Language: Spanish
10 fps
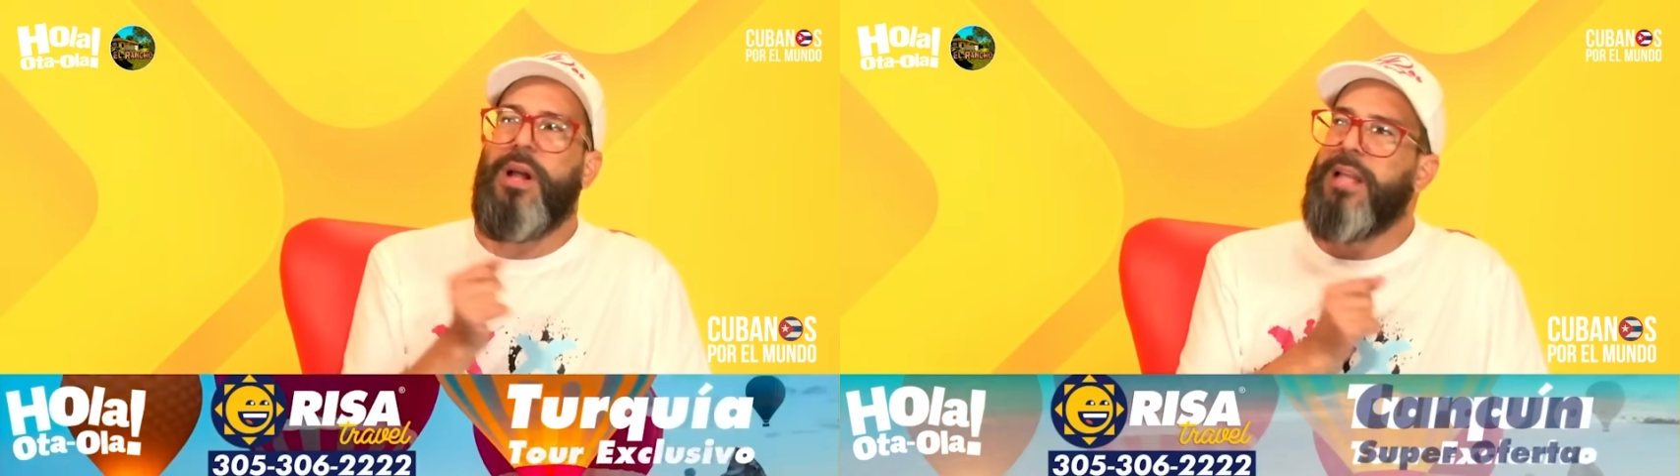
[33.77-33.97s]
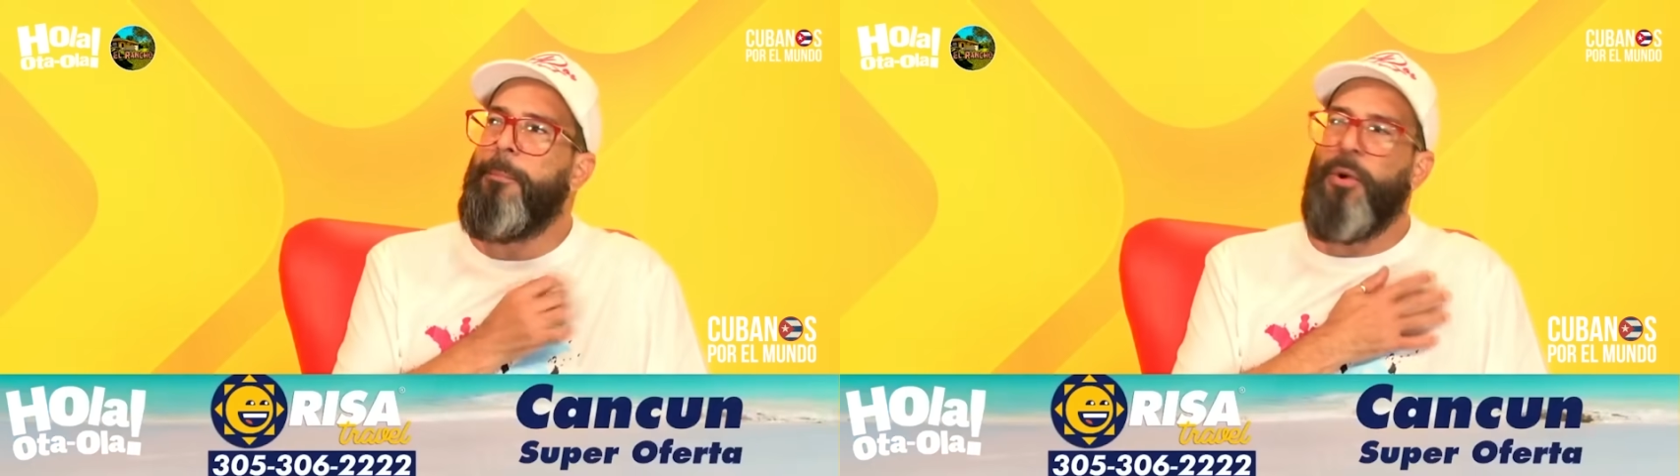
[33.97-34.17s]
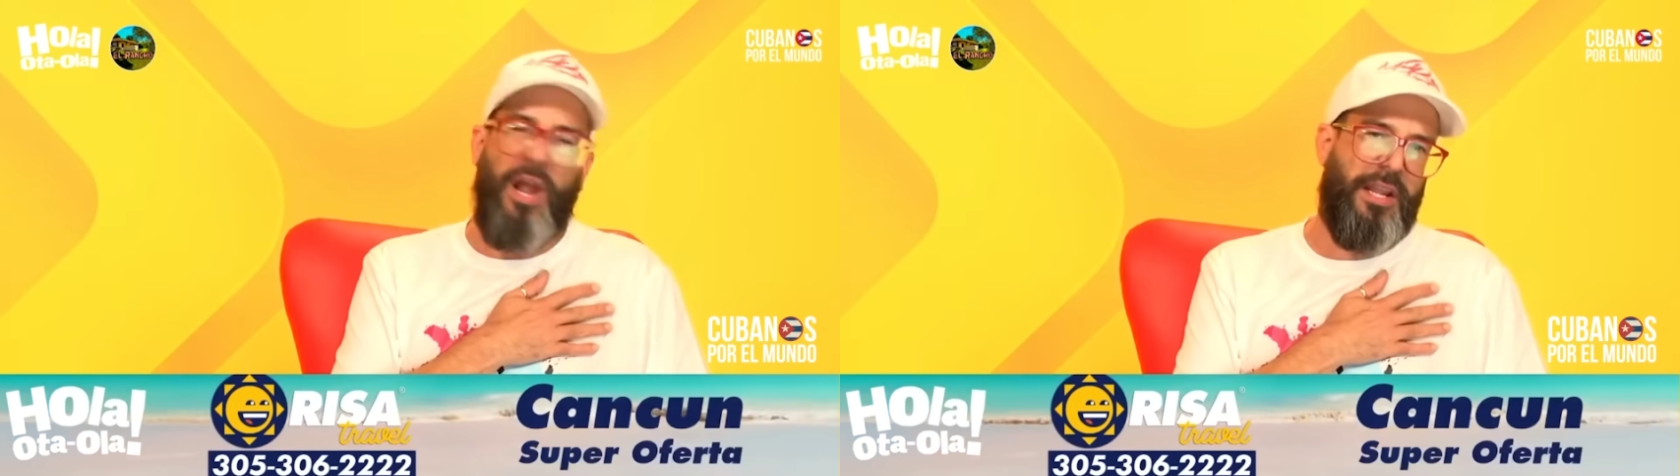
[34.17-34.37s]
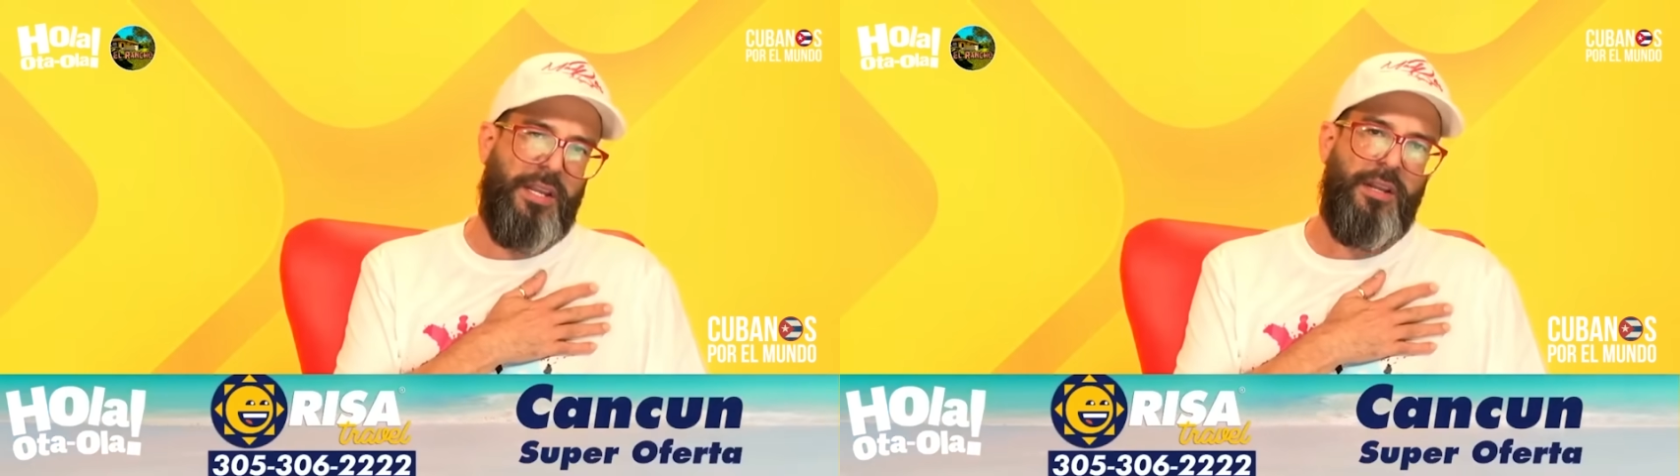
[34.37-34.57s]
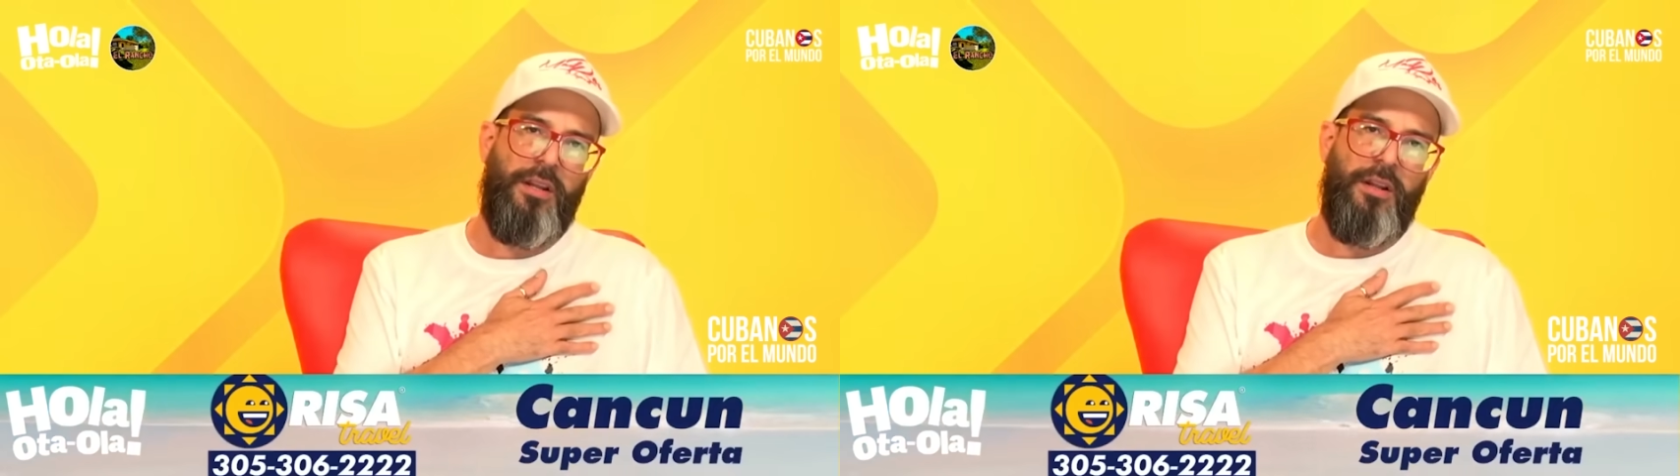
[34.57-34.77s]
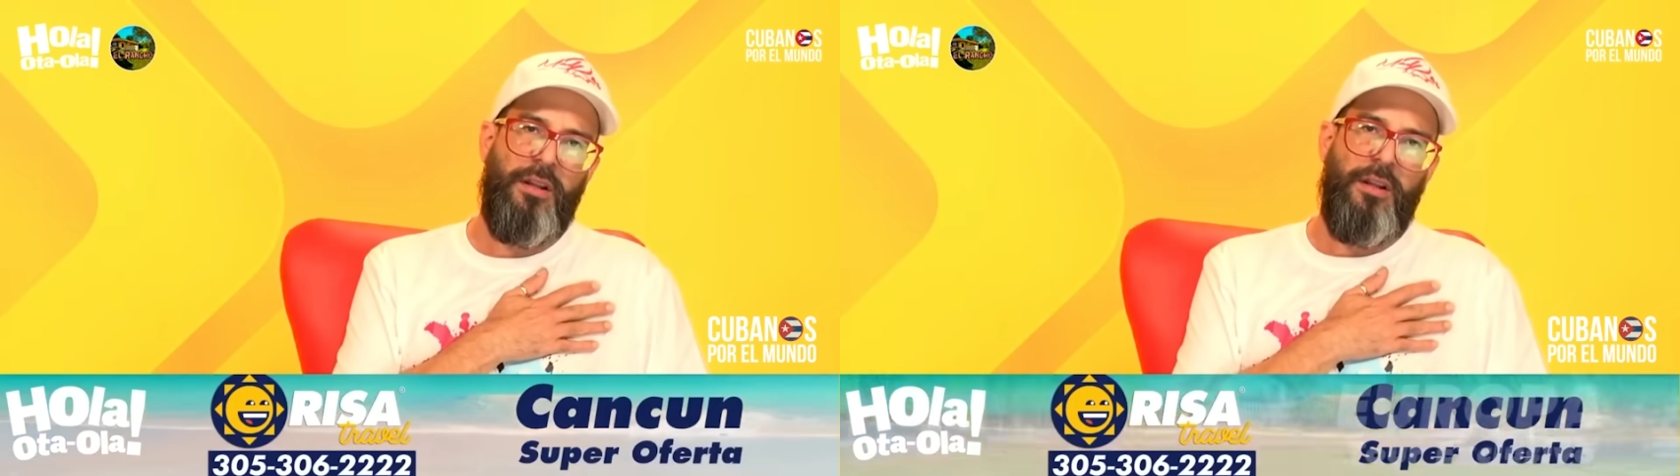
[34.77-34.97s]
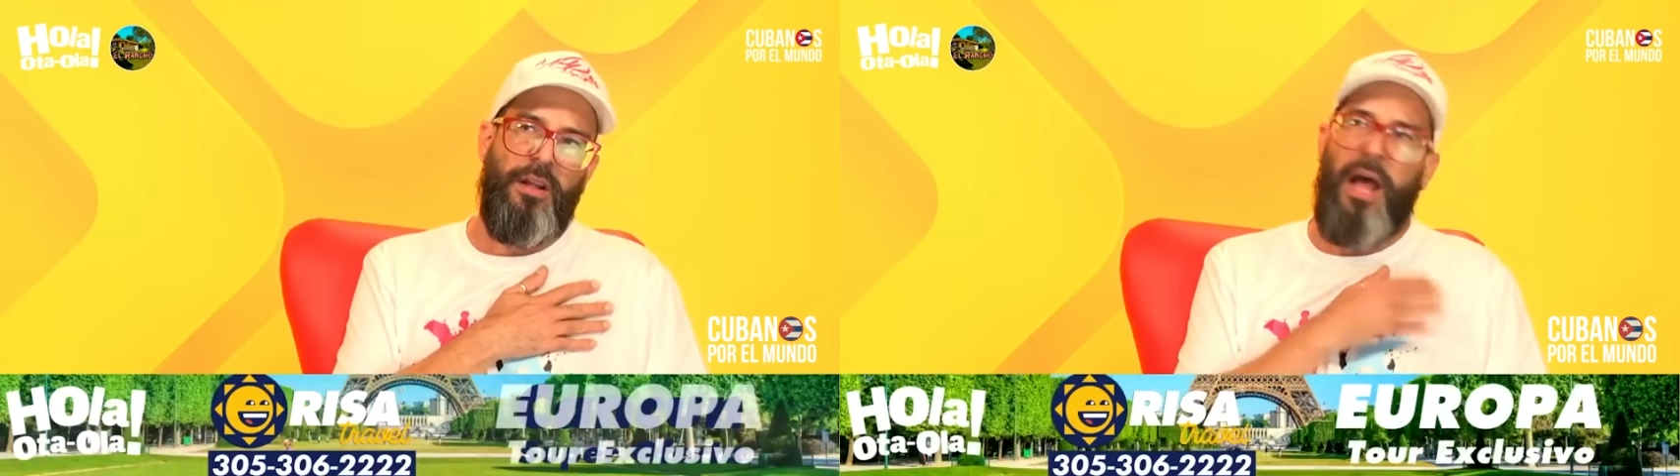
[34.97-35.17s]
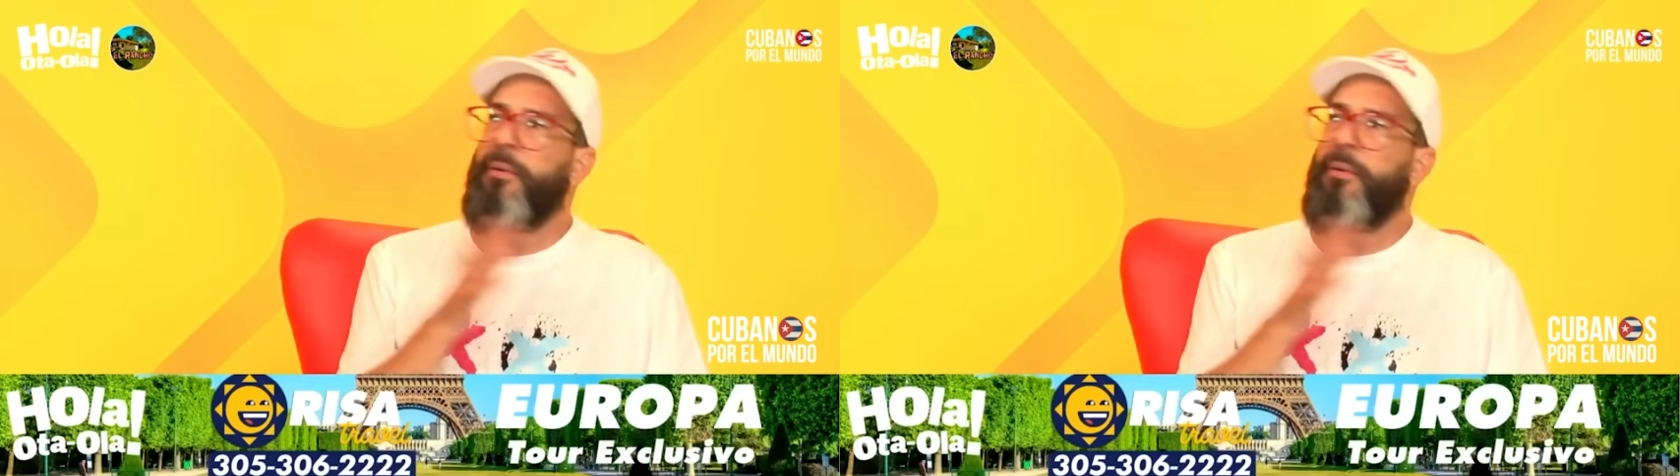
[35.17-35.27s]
andas por ahí. A